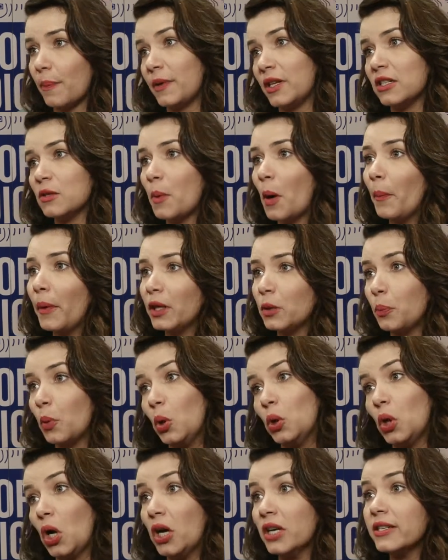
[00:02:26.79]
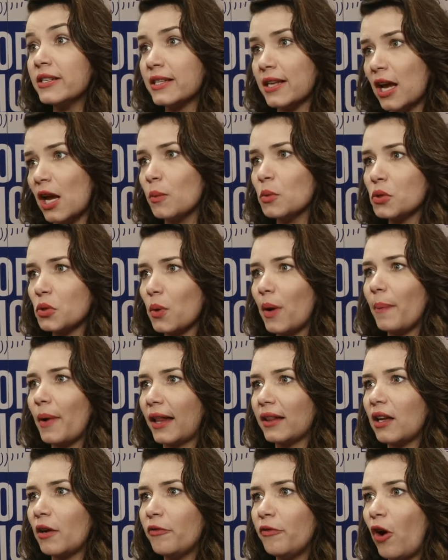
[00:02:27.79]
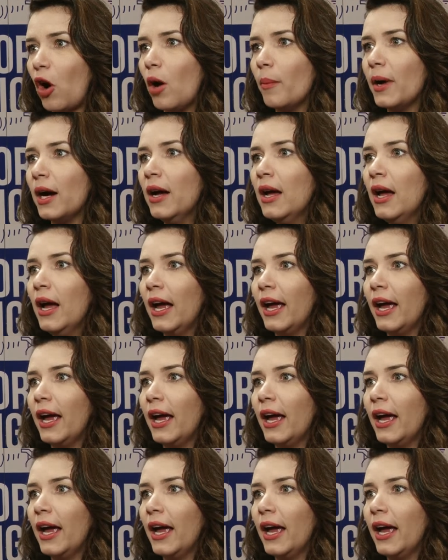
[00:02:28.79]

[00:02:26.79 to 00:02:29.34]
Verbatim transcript: principalmente por nós sermos uma plataforma